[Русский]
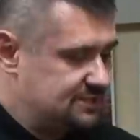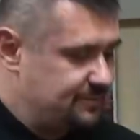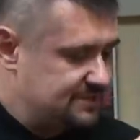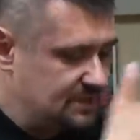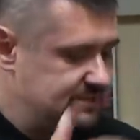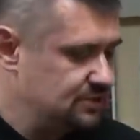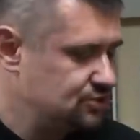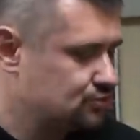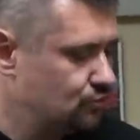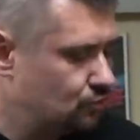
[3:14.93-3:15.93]

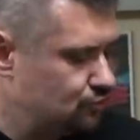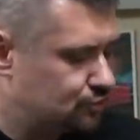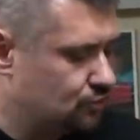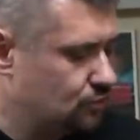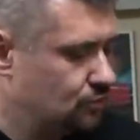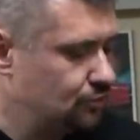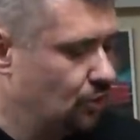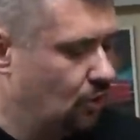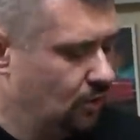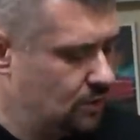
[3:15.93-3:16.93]
специалистическую ручку.
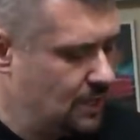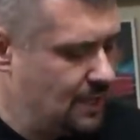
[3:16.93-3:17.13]
Но,